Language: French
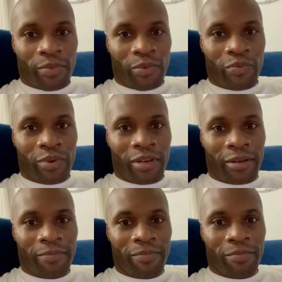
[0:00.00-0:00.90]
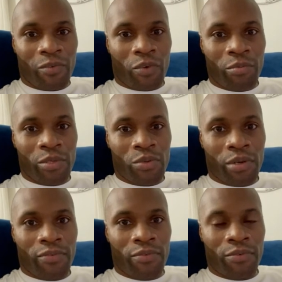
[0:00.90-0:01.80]
Donc voilà, gros bisous
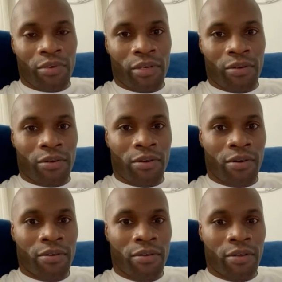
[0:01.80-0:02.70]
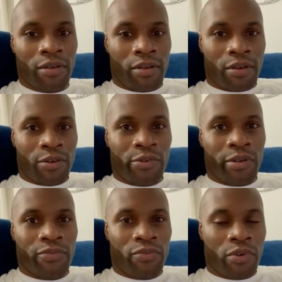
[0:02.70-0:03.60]
à vous et encore, euh, encore
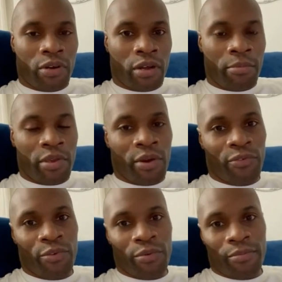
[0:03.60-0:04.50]
une fois, meilleurs voeux.